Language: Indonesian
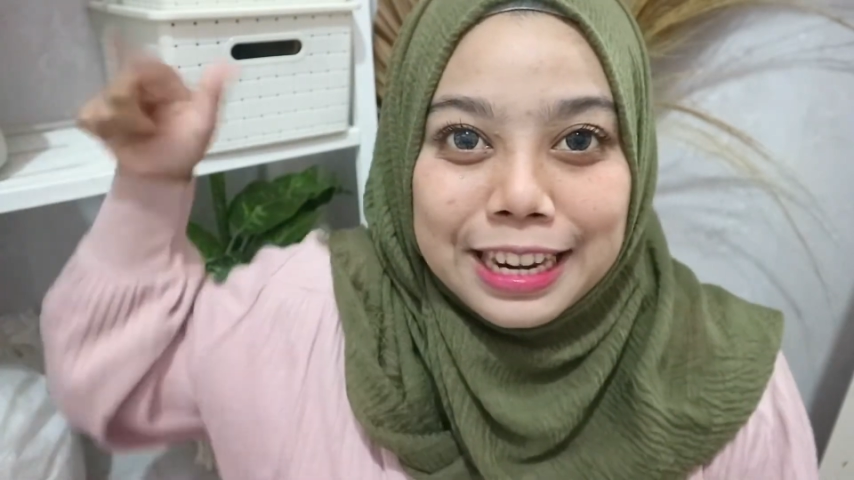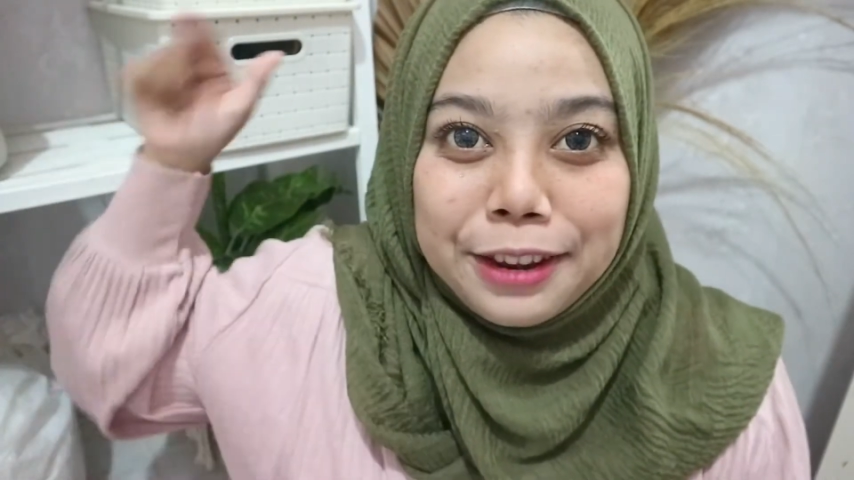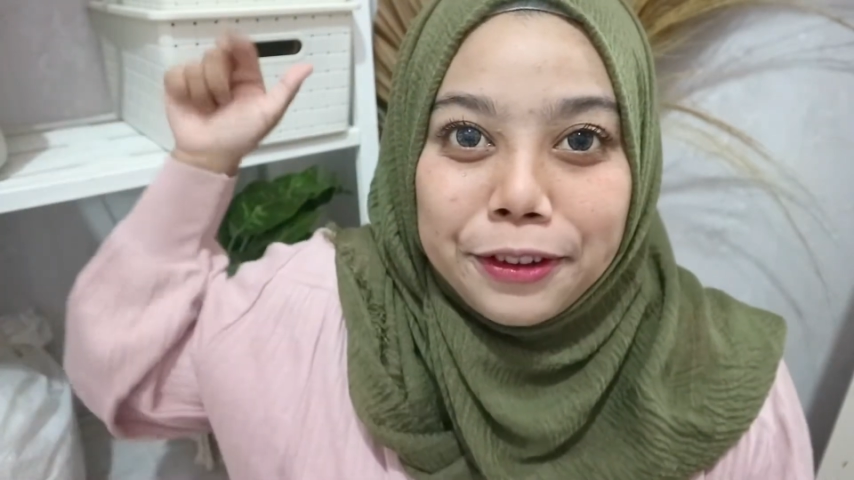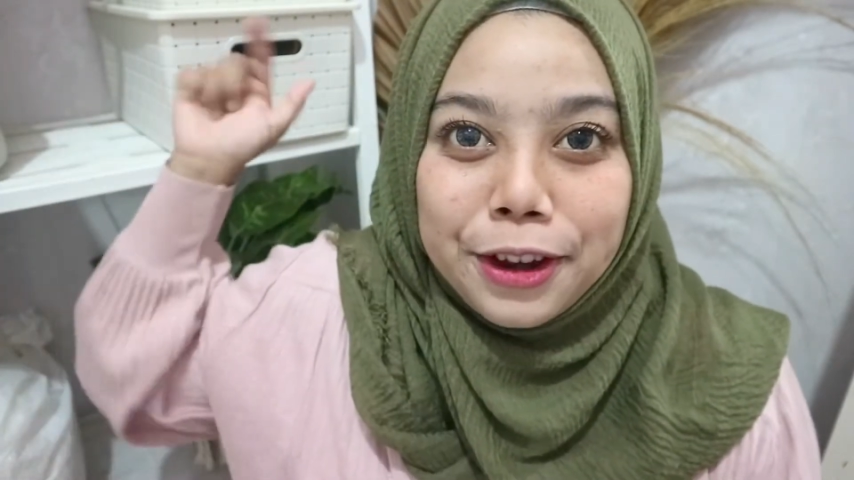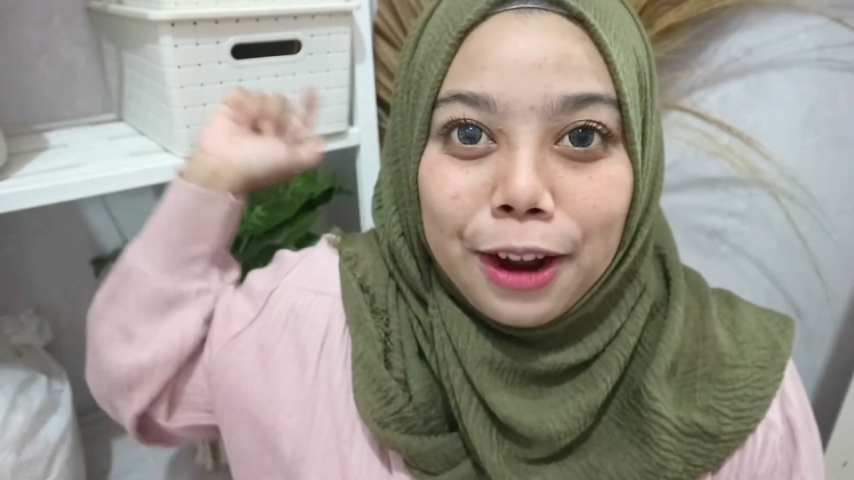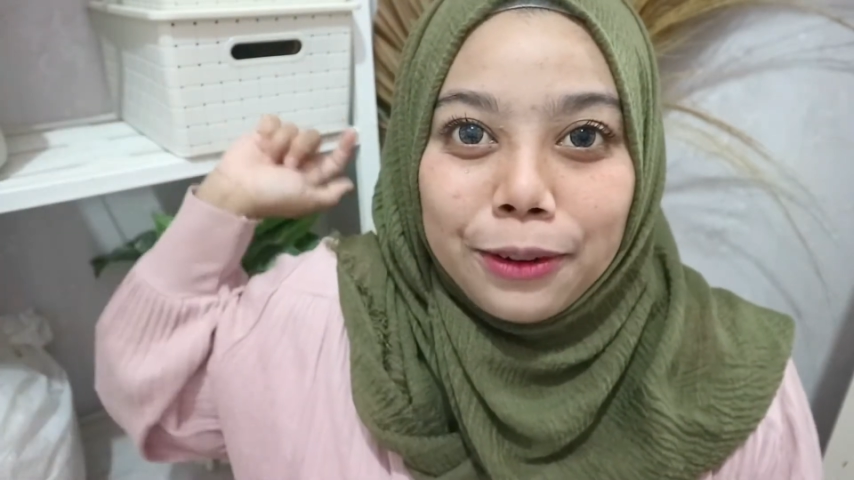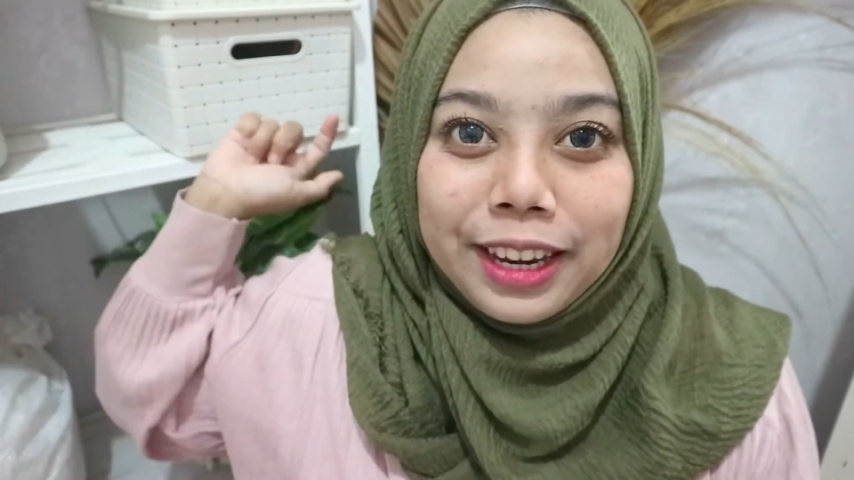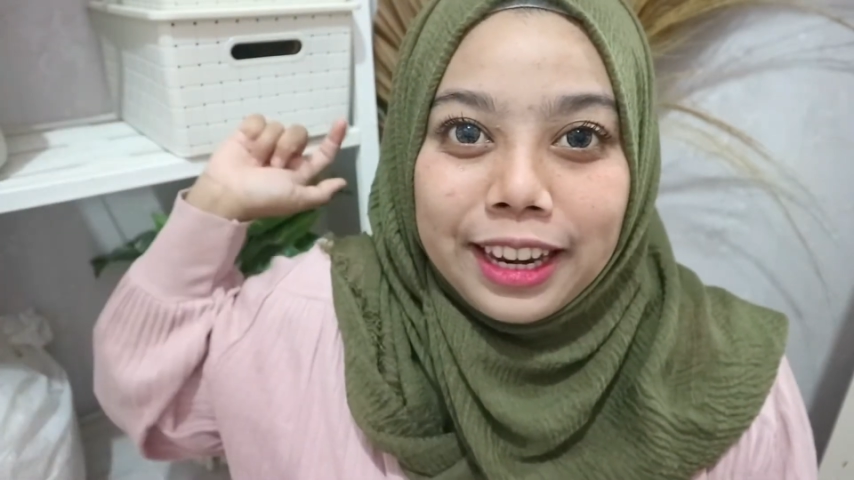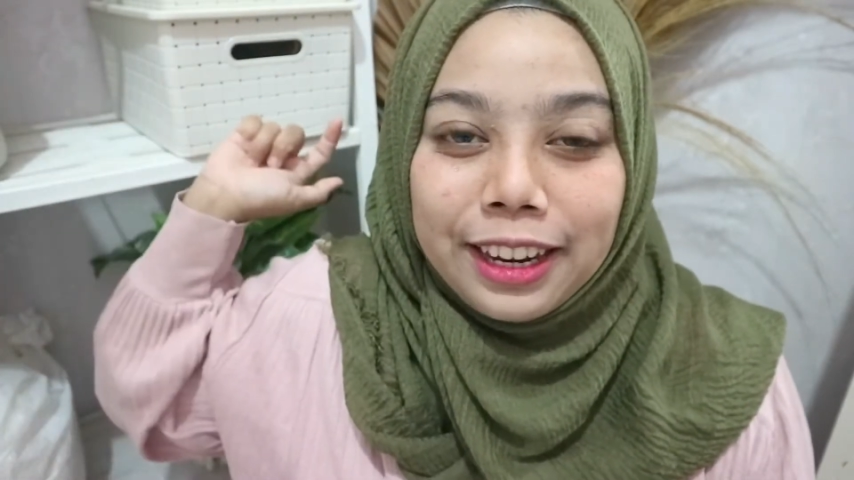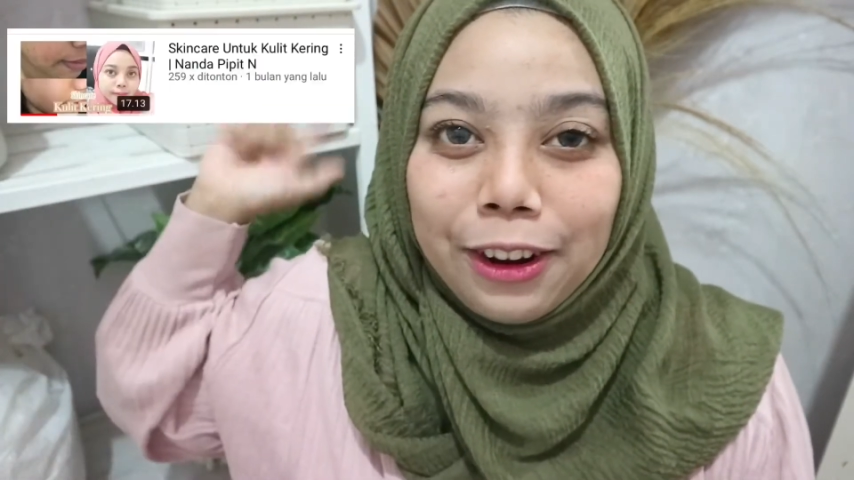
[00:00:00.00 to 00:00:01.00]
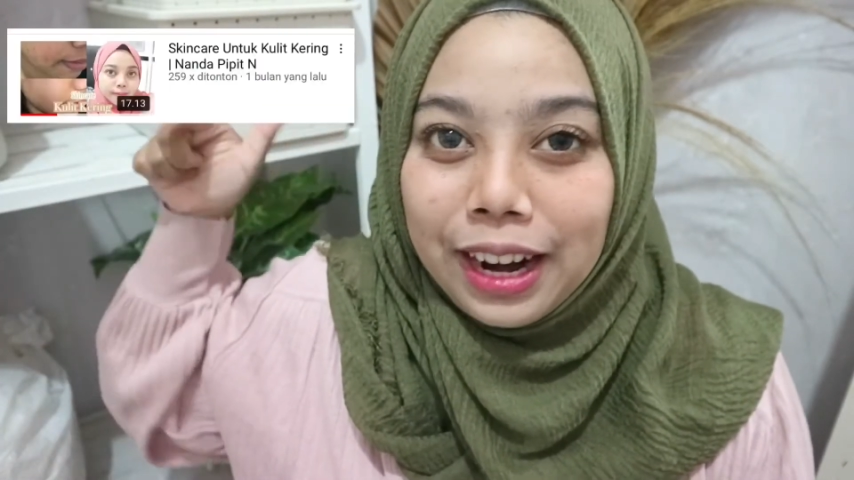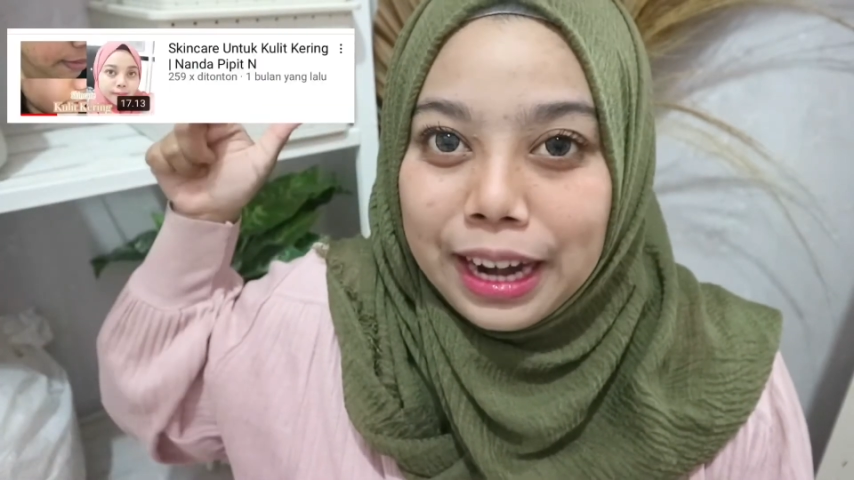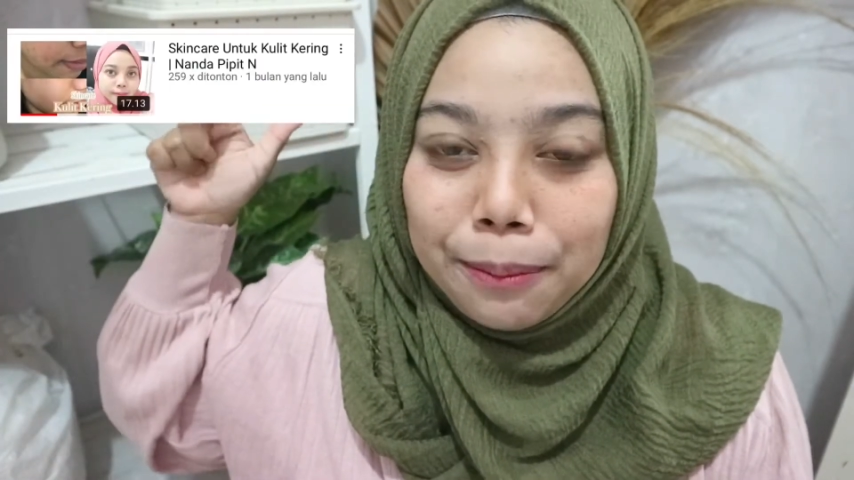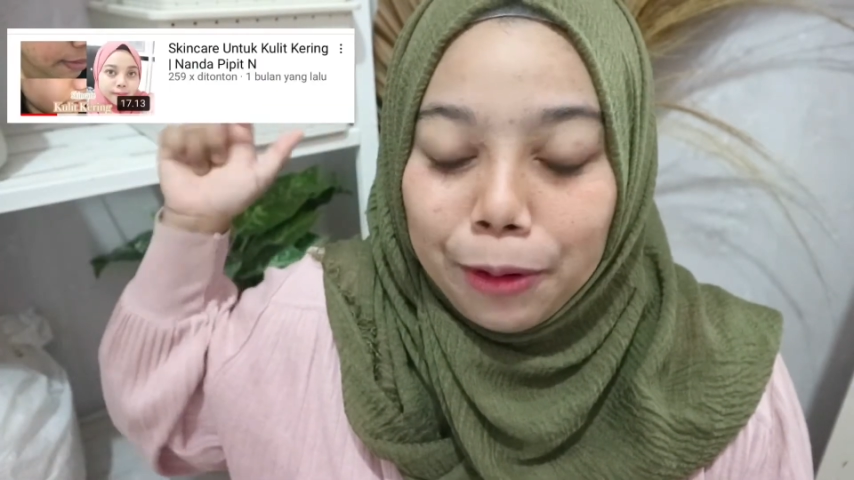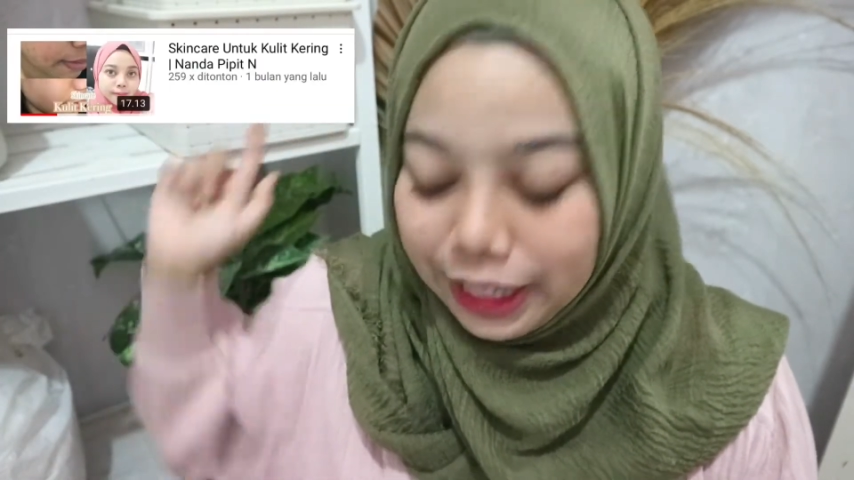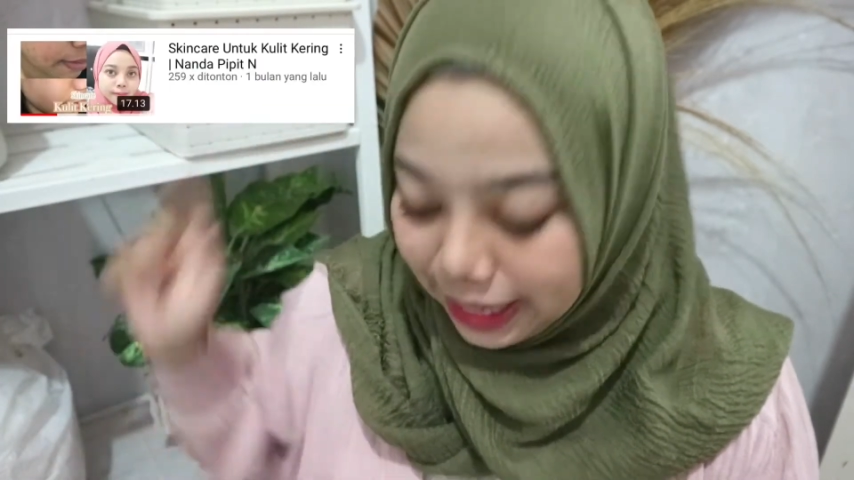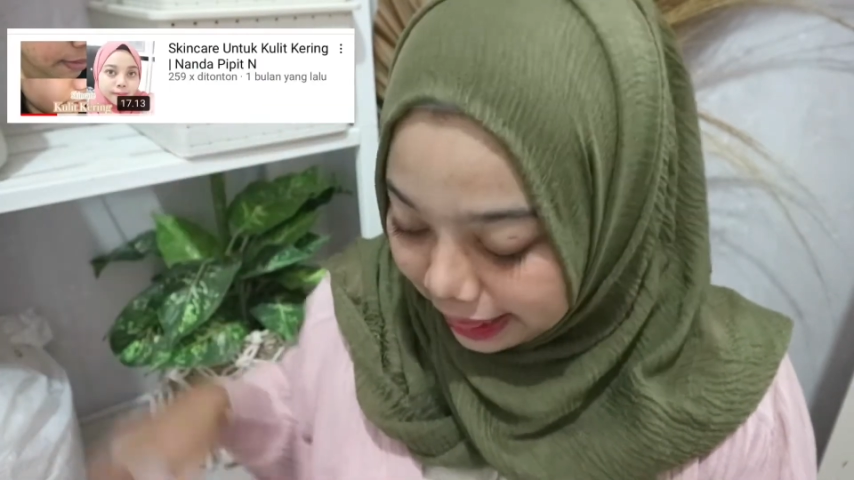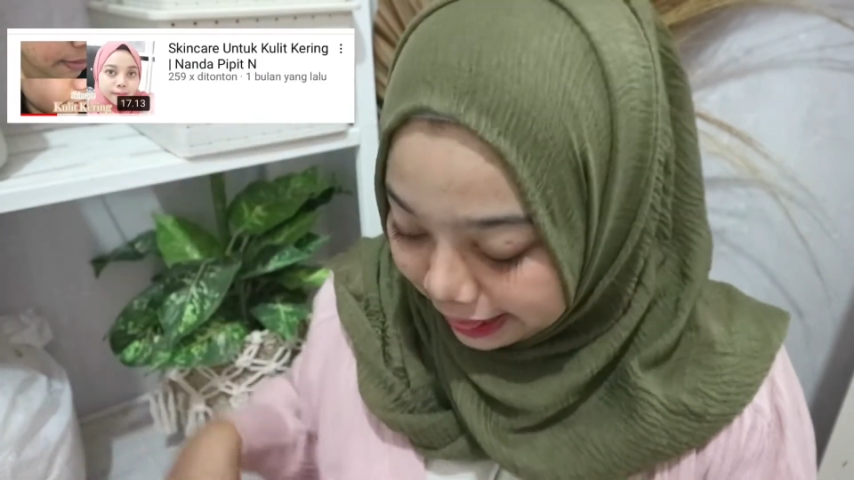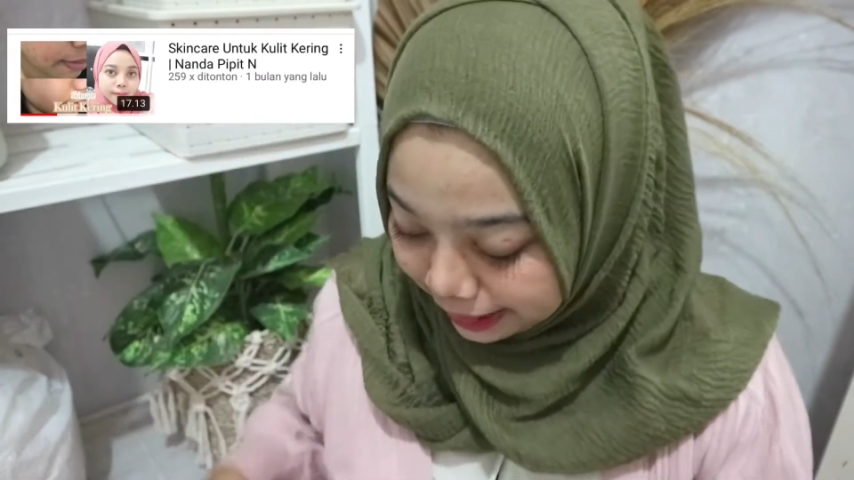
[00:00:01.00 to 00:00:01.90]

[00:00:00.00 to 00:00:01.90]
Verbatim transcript: di video aku ini kalau kalian mau lihat